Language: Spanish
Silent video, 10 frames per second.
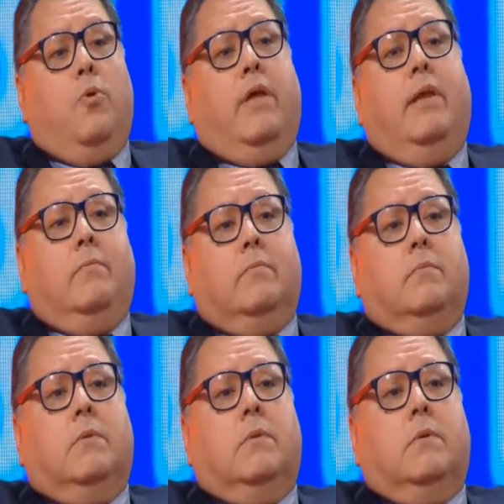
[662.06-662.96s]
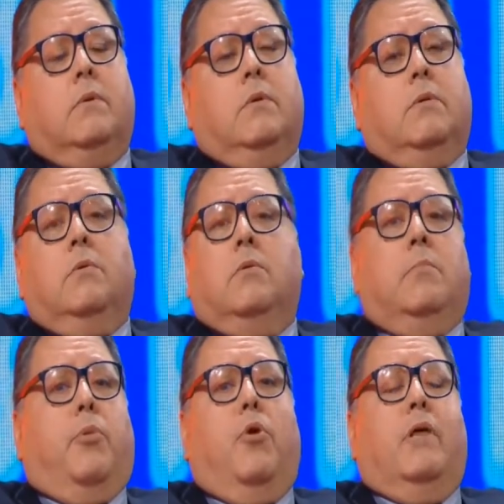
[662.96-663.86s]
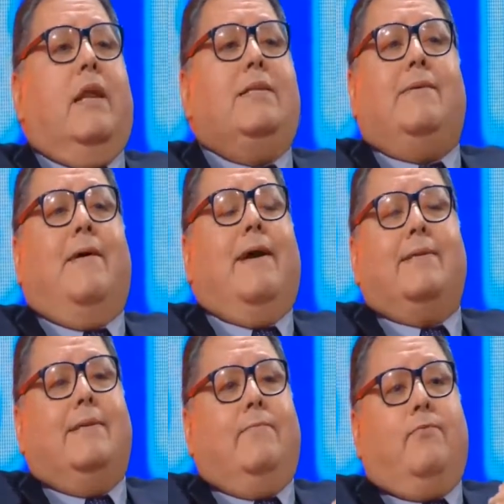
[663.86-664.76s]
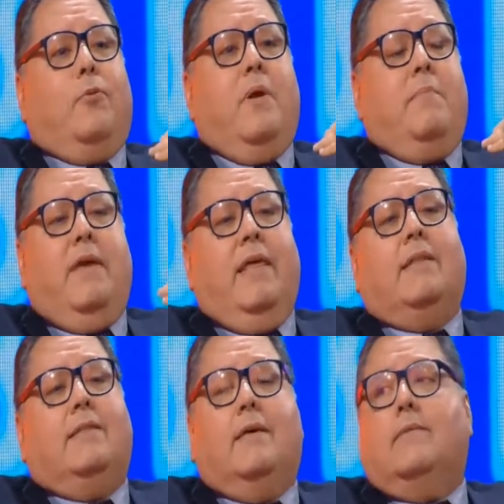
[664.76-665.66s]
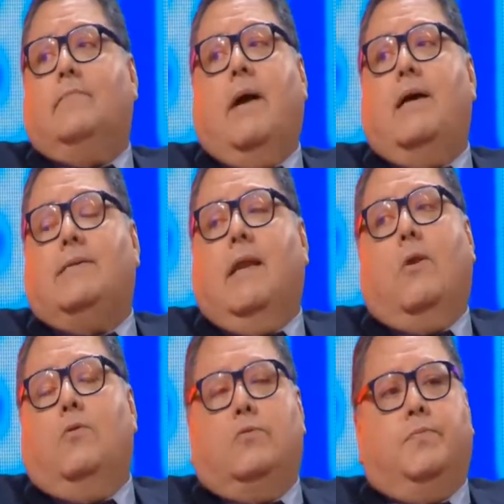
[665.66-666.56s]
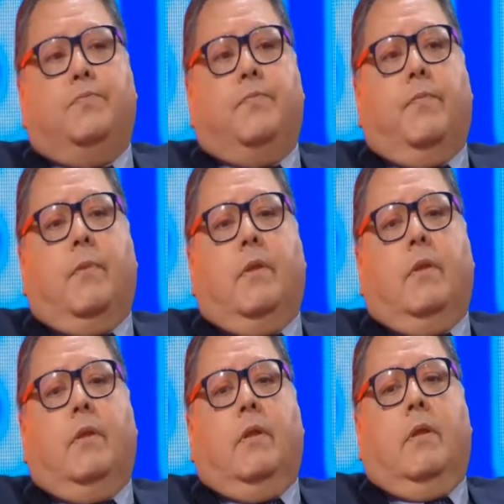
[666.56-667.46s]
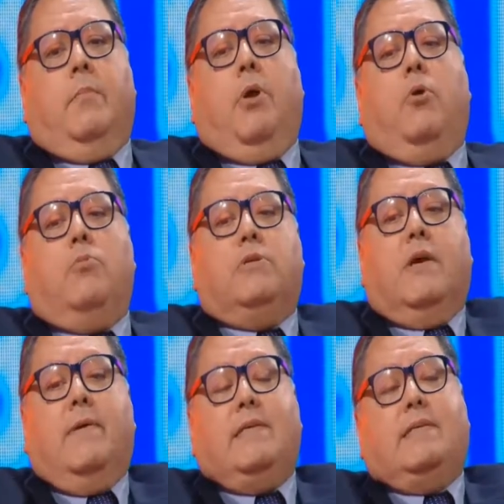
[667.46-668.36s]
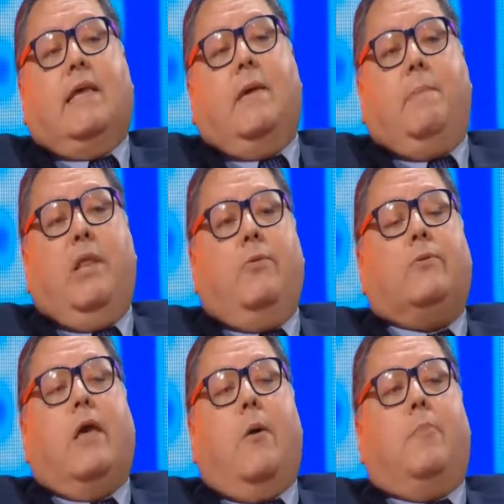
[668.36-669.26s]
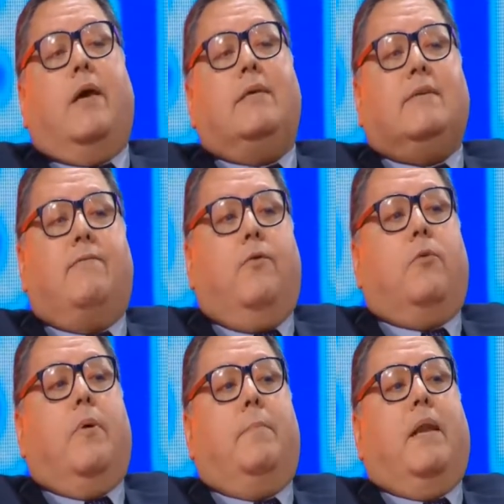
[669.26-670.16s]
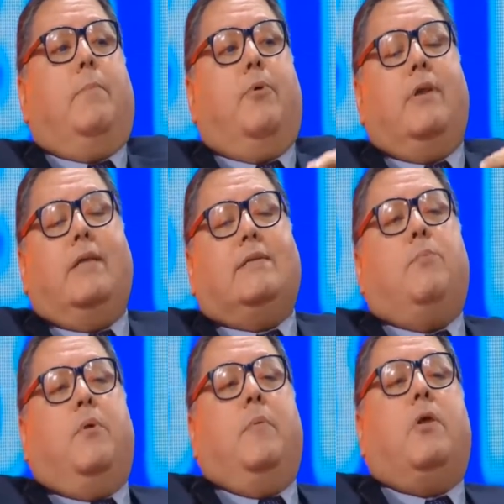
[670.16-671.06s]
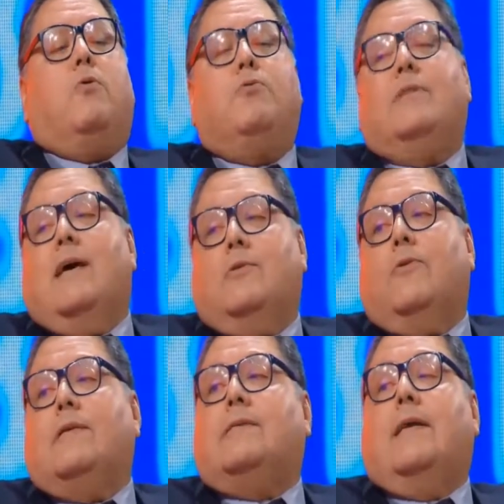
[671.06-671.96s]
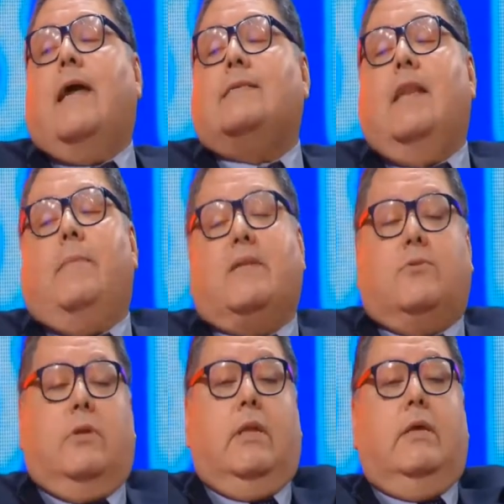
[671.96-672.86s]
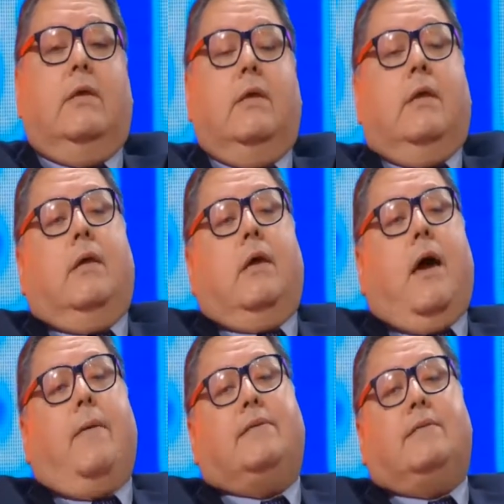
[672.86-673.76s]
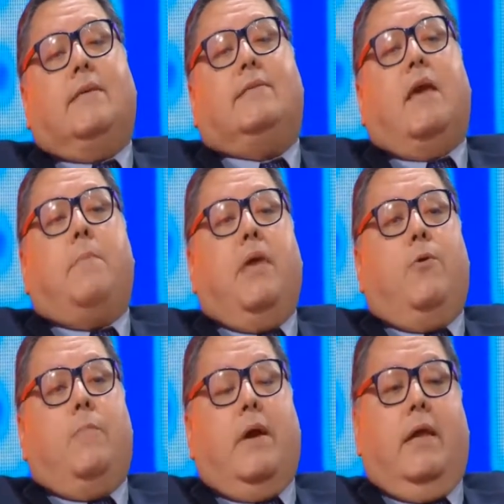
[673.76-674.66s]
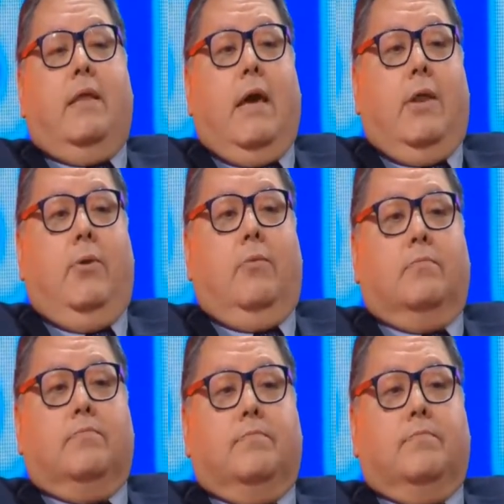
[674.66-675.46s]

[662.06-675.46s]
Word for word: mueren, por lo general se van casi en forma inmediata, van hacia la luz. Pero muchas veces hay espíritus que adoptan esa forma para poder hacer un primer contacto y acercarse a la persona. A veces ese amigo imaginario